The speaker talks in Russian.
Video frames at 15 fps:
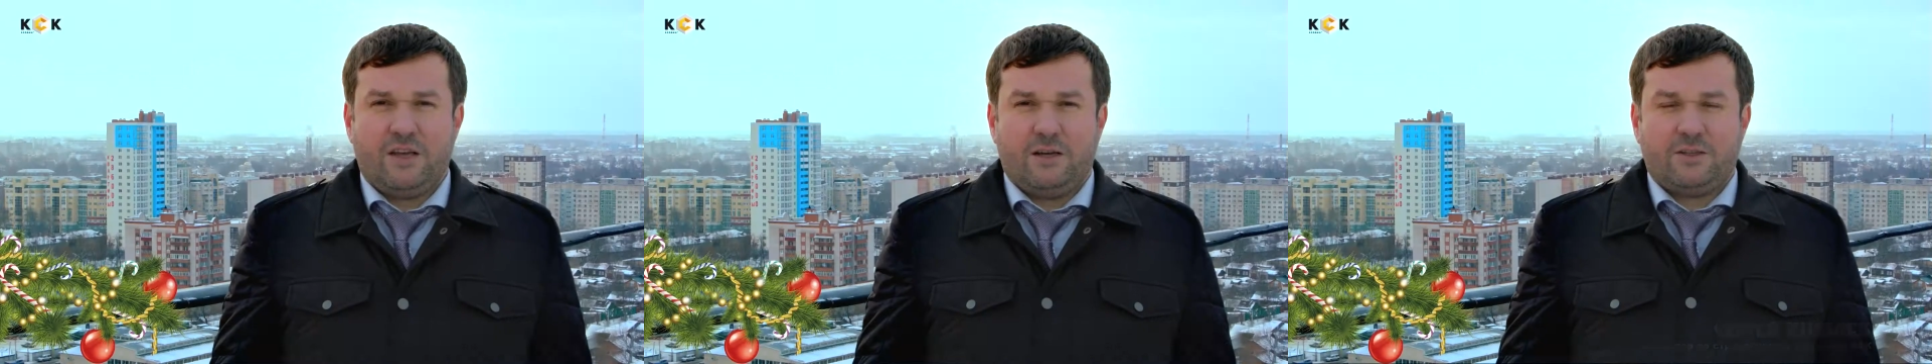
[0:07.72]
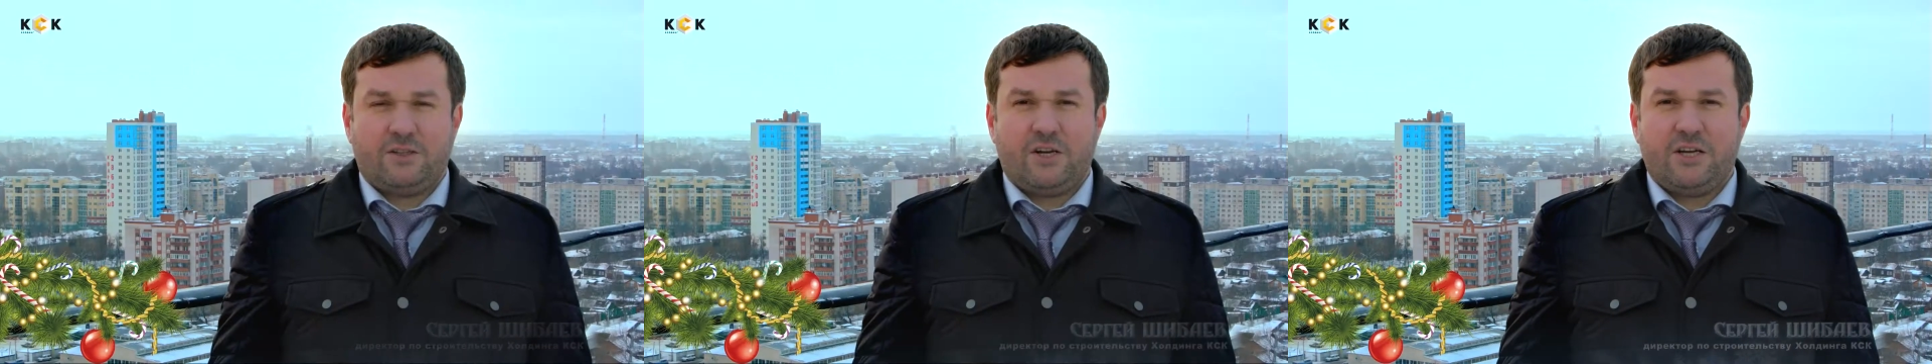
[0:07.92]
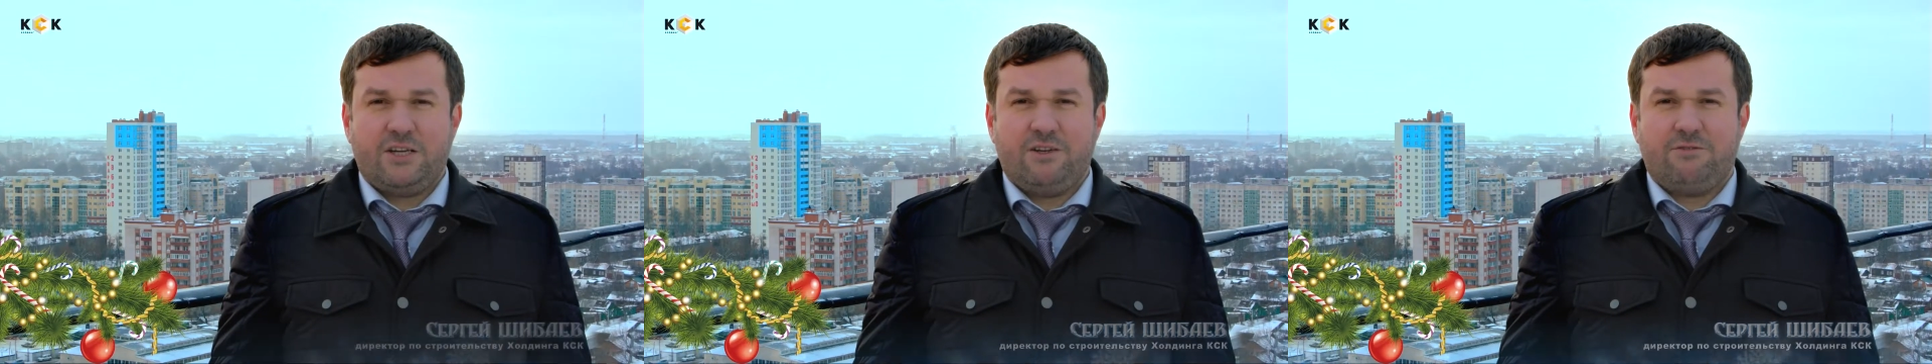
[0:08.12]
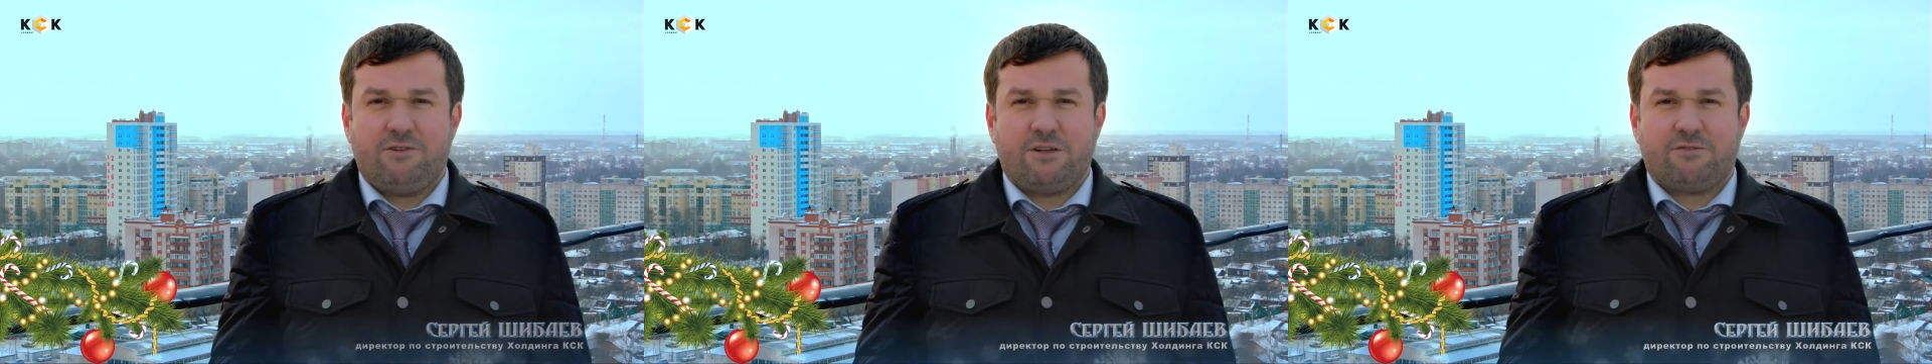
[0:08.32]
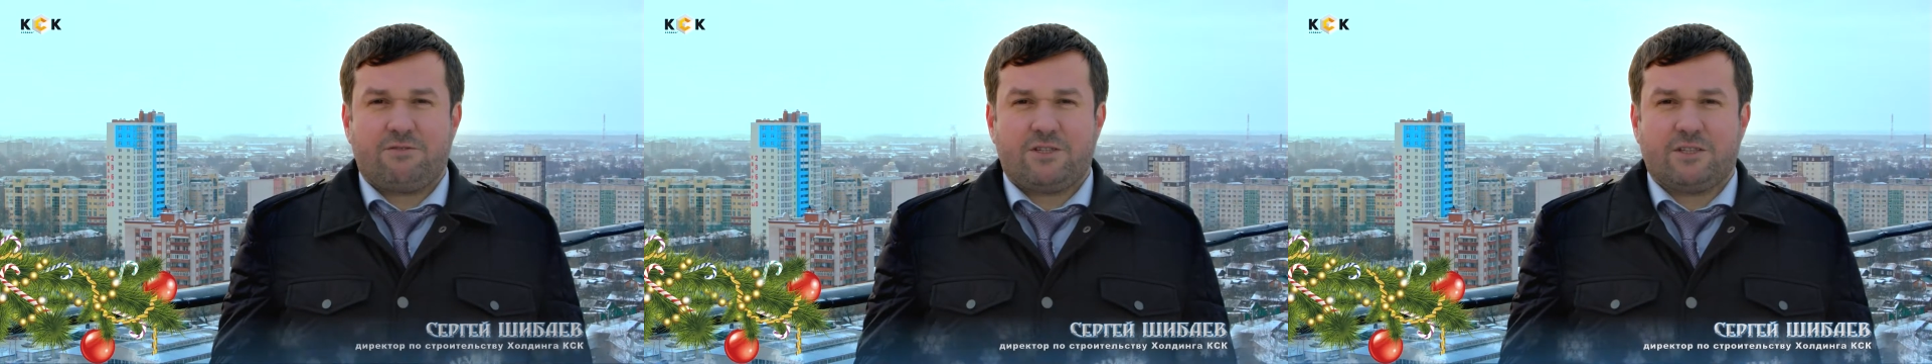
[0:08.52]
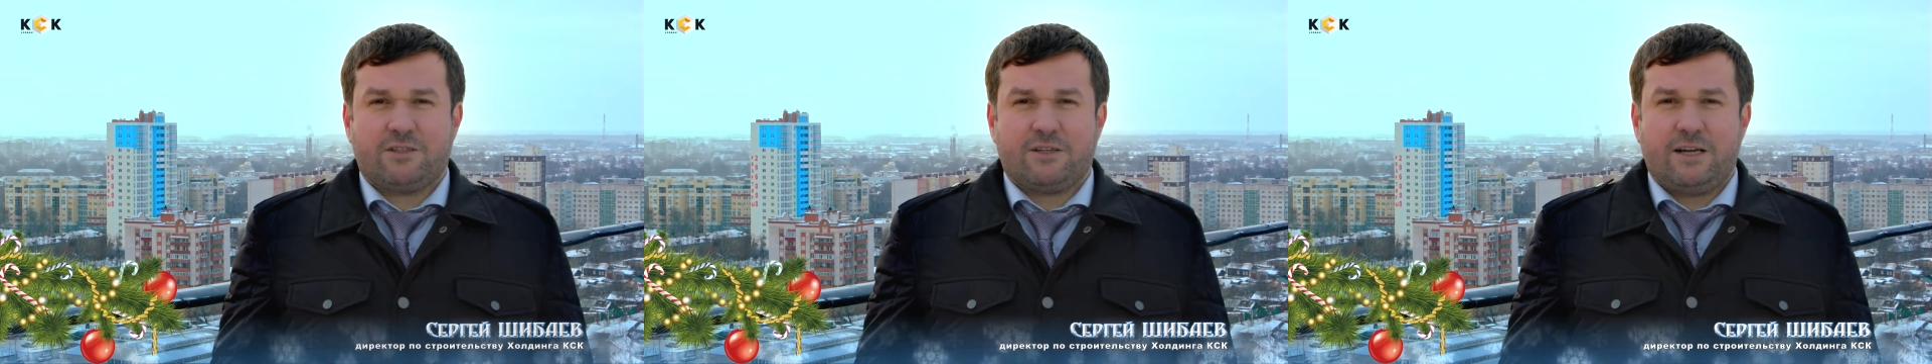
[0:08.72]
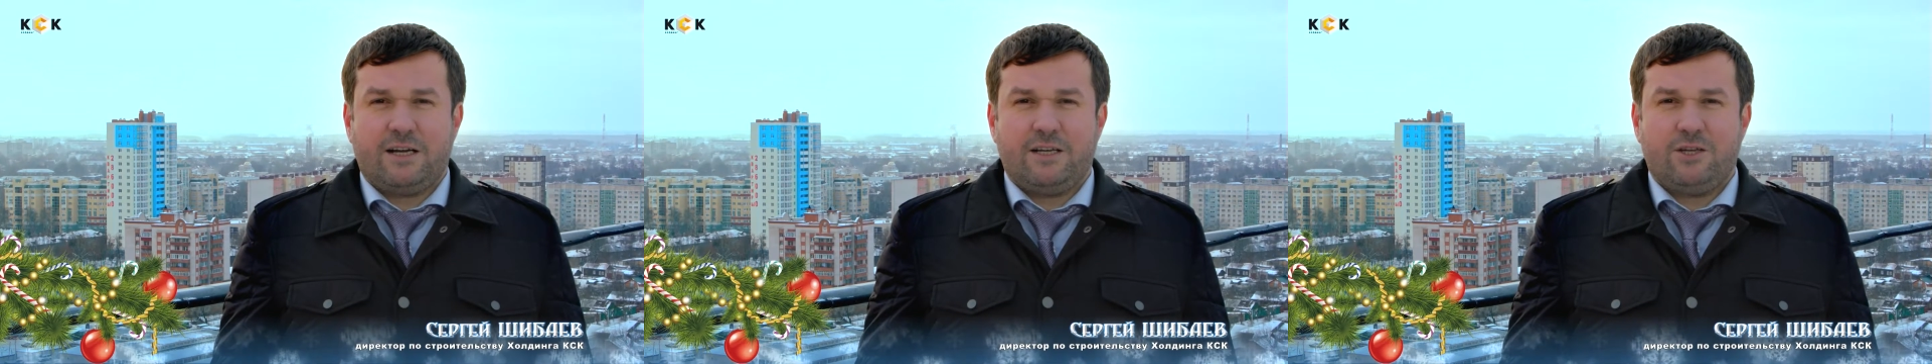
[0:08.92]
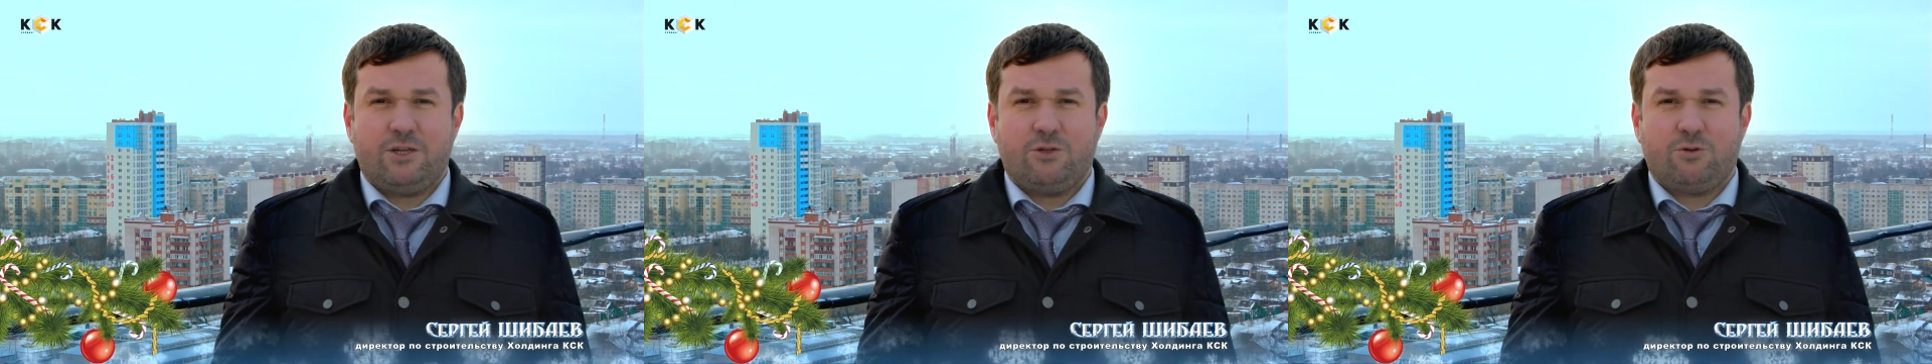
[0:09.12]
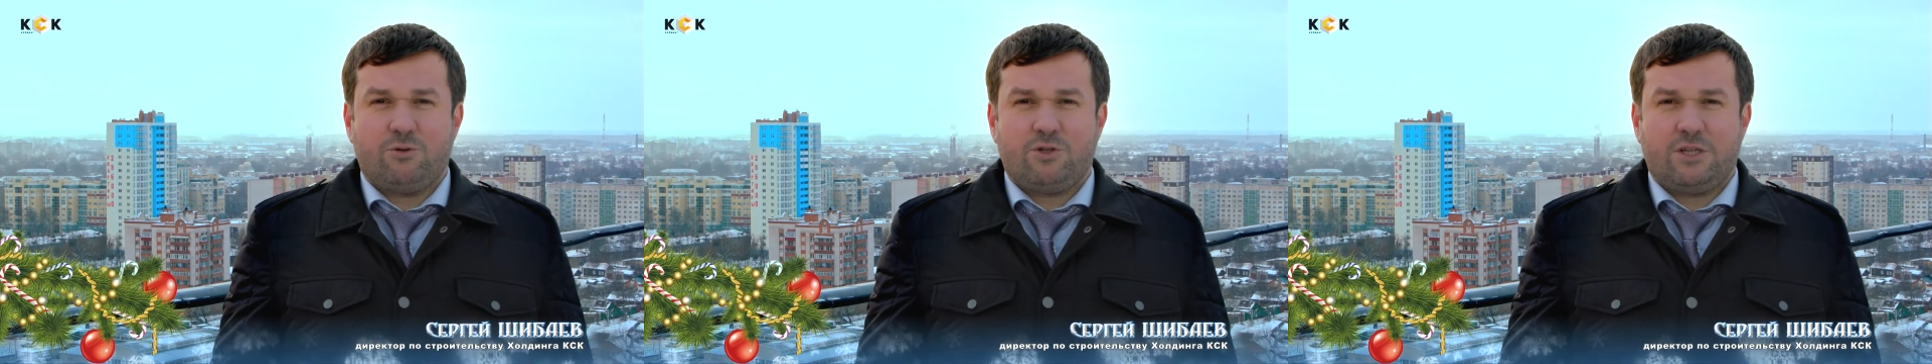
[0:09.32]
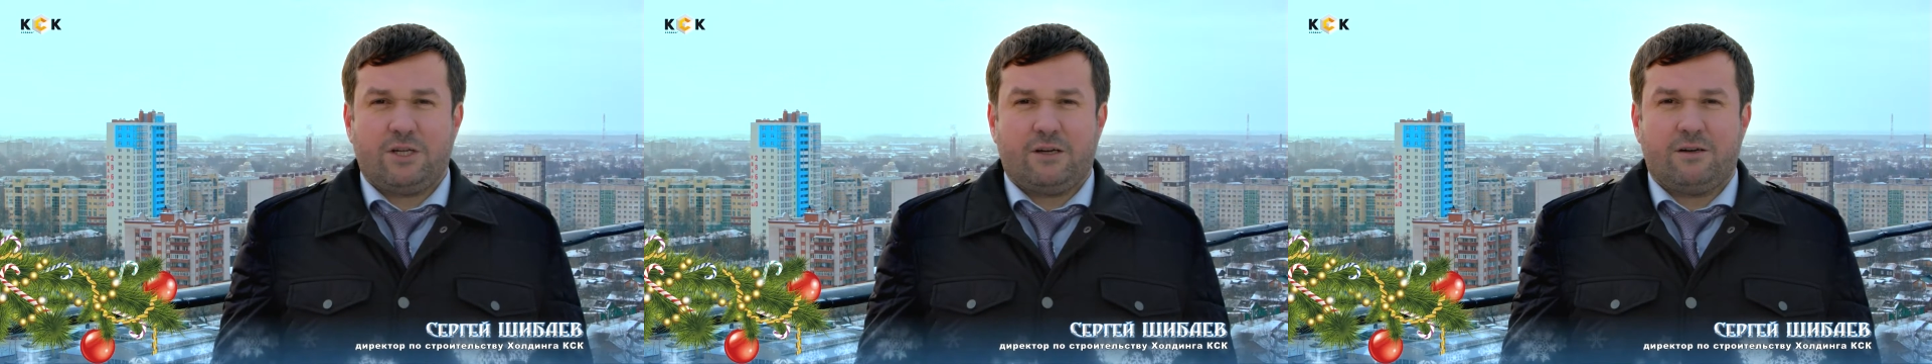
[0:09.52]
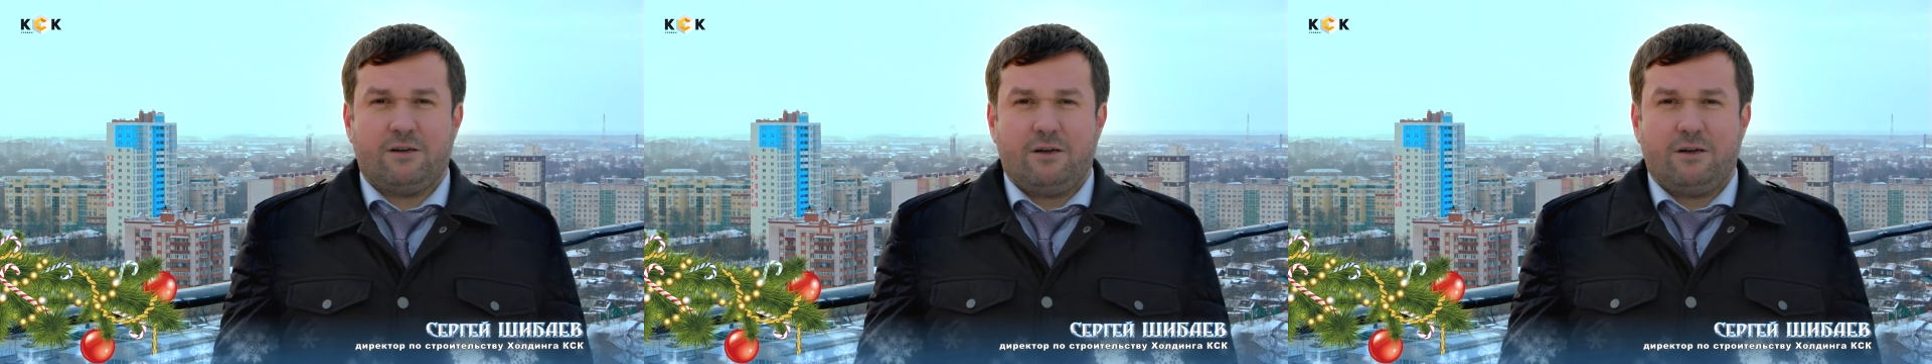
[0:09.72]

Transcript: Дорогие ивановцы, коллеги и друзья,